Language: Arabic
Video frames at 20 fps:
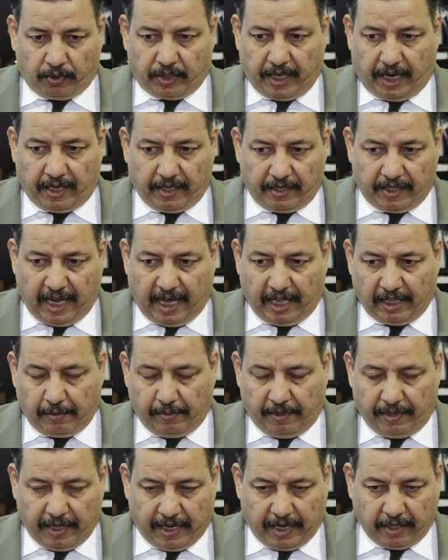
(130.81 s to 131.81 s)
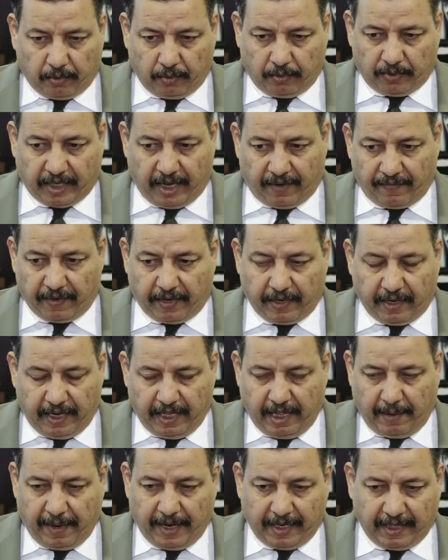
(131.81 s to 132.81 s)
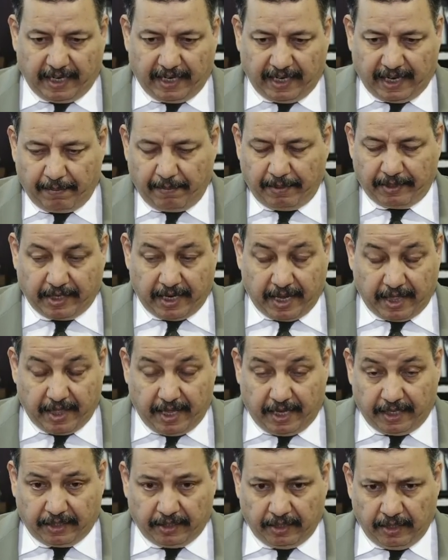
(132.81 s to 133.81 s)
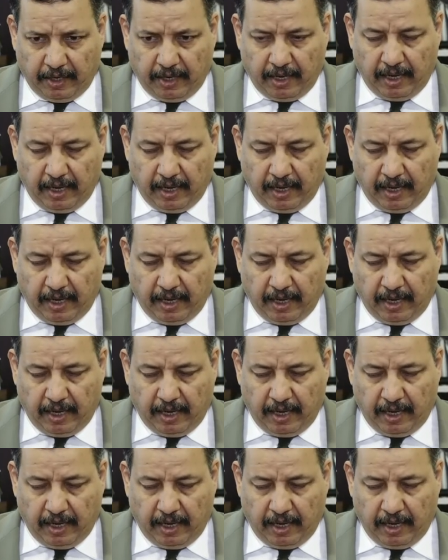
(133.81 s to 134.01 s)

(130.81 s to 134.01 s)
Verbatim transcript: جاهز ياخذ البعثه على طول ويسافر اذا ما قدر يكمل سنه 12